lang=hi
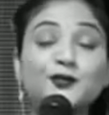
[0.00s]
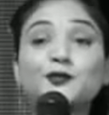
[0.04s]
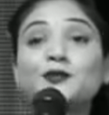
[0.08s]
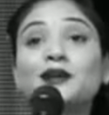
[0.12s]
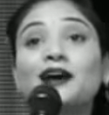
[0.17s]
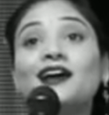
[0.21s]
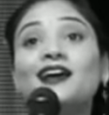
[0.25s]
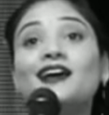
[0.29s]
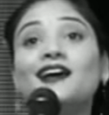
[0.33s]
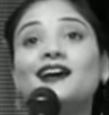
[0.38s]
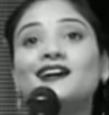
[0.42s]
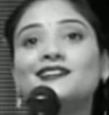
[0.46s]

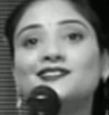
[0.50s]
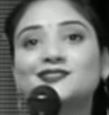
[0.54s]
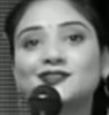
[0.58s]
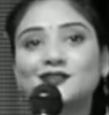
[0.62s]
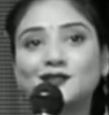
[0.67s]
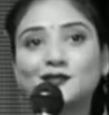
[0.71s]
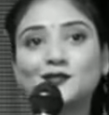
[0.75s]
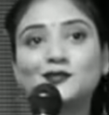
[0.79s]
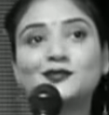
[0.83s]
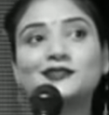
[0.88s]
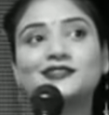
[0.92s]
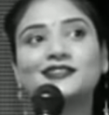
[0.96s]
सुना है
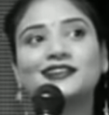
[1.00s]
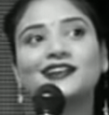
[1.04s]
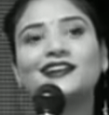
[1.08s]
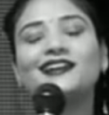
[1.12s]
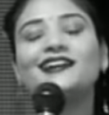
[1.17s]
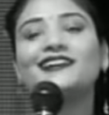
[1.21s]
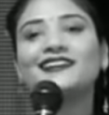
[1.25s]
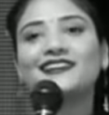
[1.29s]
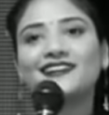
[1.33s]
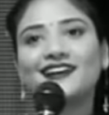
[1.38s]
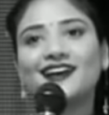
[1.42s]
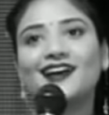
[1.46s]
आजकल कुछ नए
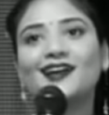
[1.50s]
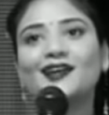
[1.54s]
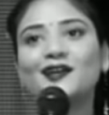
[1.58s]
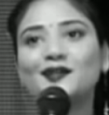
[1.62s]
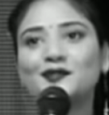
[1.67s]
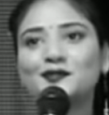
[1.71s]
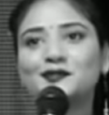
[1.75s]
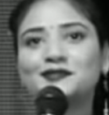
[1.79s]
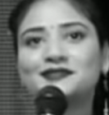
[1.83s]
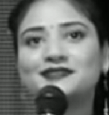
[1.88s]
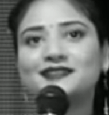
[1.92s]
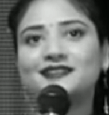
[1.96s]
लड़के आए
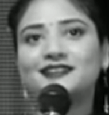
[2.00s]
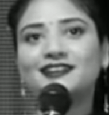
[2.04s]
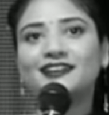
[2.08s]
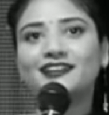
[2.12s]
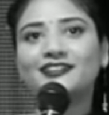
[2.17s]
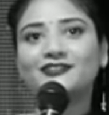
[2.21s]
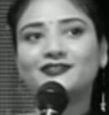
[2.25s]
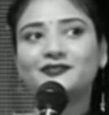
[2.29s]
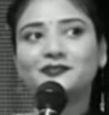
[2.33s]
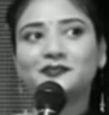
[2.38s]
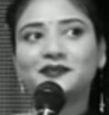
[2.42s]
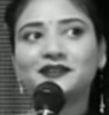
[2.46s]
हैं उसकी लाइफ